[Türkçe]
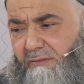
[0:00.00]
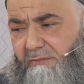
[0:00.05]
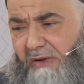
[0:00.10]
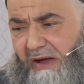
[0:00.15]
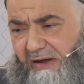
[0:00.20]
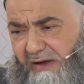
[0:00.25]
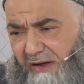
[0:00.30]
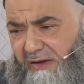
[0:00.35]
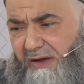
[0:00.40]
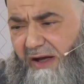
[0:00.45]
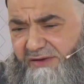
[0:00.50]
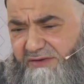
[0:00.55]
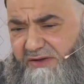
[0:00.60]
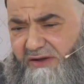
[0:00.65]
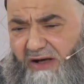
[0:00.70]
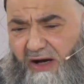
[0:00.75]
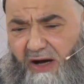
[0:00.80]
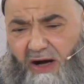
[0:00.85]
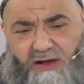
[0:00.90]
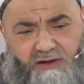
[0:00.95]
Ben Allah'ın
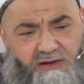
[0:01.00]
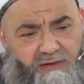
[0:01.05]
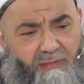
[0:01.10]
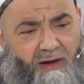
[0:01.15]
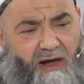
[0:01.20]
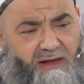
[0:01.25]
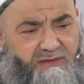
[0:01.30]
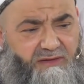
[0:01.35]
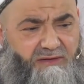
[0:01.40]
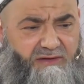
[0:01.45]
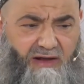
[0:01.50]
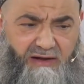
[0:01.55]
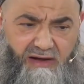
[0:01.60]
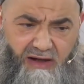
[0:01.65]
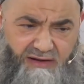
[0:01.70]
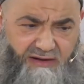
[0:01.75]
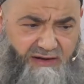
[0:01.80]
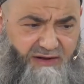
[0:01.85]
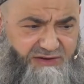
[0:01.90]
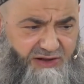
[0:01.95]
seni hakkı batıldan
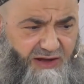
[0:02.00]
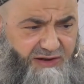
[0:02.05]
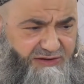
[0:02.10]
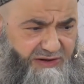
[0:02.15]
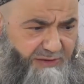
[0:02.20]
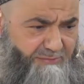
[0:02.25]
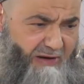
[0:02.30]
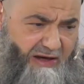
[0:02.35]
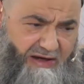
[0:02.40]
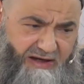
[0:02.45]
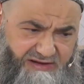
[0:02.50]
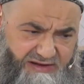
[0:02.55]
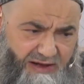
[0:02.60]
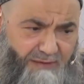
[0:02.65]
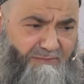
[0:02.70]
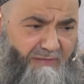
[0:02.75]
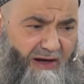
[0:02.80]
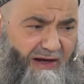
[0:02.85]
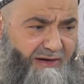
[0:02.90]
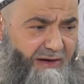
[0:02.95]
ayıracak şey,
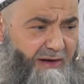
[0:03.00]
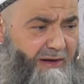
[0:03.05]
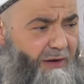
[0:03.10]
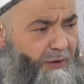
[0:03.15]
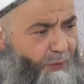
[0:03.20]
melekem var.